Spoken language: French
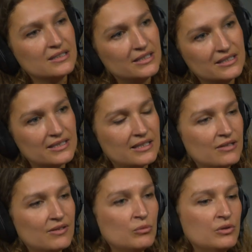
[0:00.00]
Et ça crée
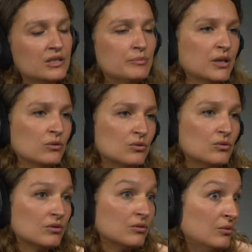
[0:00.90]
vraiment une
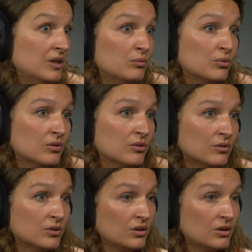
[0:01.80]
expérience euh, unique pour le,